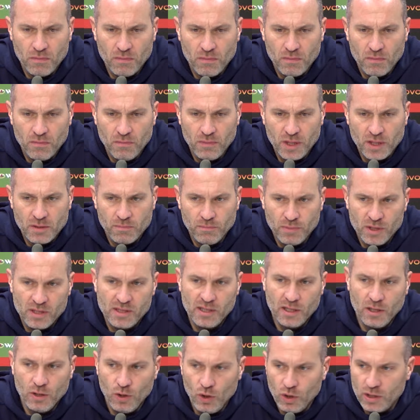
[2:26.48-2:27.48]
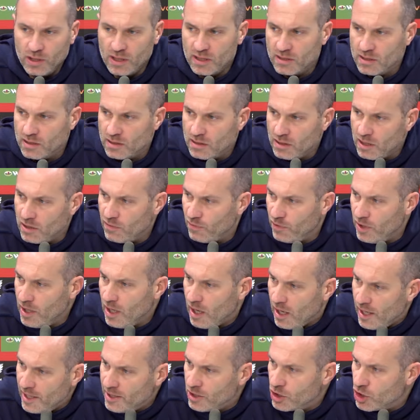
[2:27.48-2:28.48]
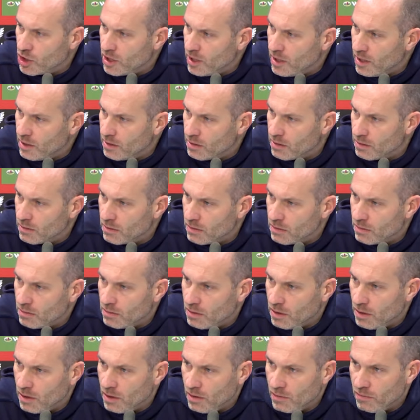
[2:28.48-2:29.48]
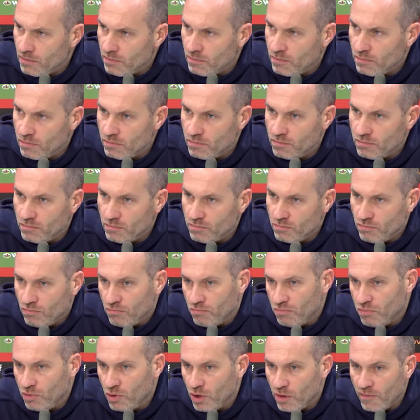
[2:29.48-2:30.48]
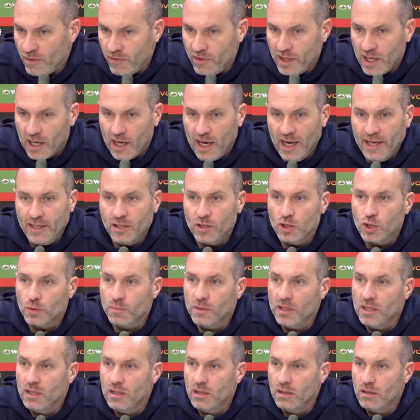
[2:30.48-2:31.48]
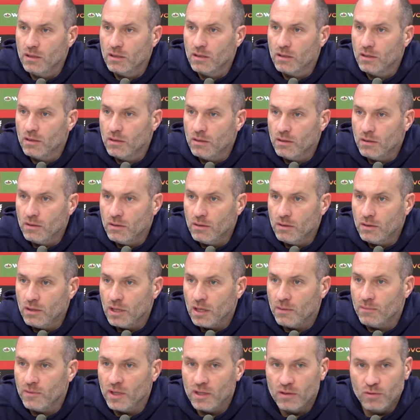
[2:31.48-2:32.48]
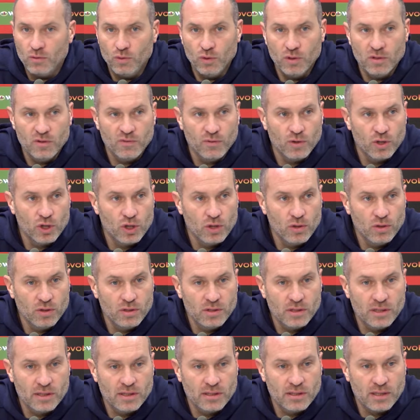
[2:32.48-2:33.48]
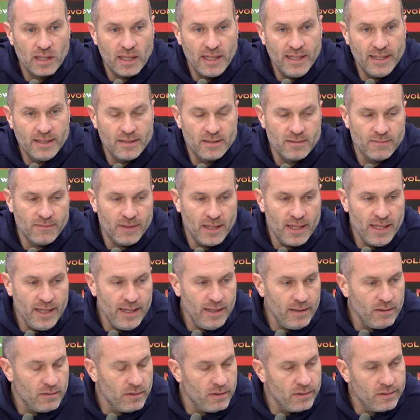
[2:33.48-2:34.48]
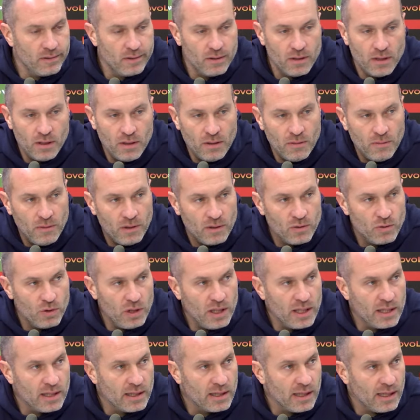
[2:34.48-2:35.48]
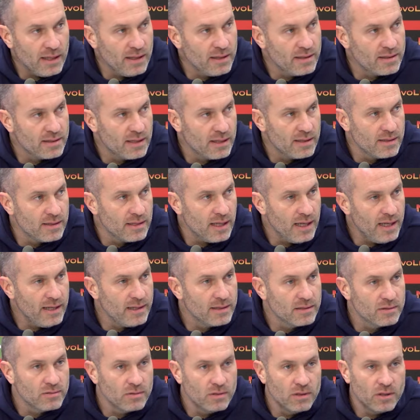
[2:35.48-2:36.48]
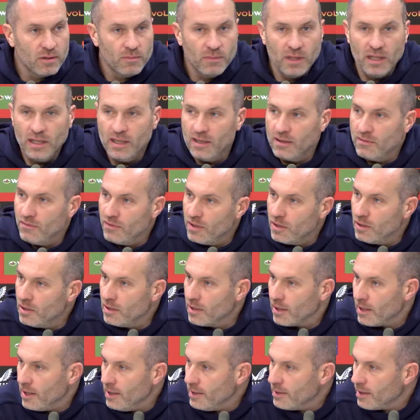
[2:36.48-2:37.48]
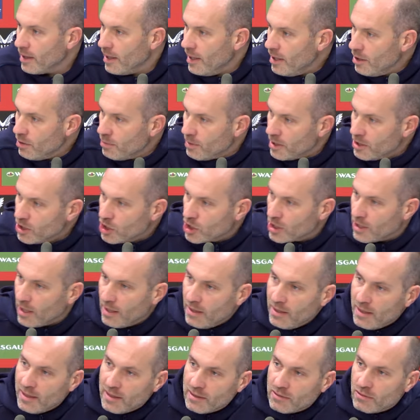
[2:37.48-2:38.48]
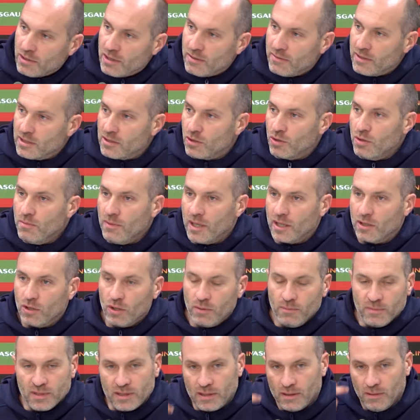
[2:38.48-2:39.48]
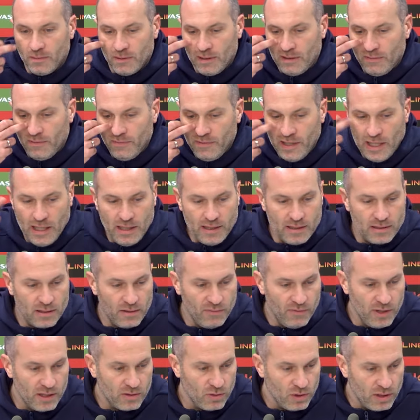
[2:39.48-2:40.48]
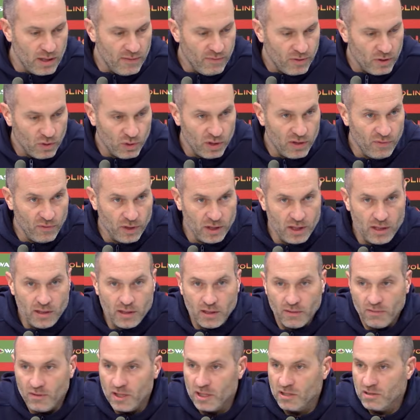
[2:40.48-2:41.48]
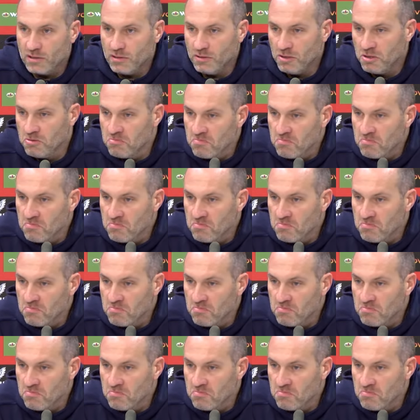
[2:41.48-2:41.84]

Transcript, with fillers: mit ein bisschen Glück, dass es nicht 4-1 steht, äh, kommen wir wieder rein ins Spiel, haben dann kurz vor Schluss das 3-2 und Natürlich kann es dann sein, dass du nochmal irgendwie ein 3-3 über eine Standard oder was auch immer kommst, aber wenn wir ehrlich sind, wäre es heute einfach auch nicht verdient gewesen.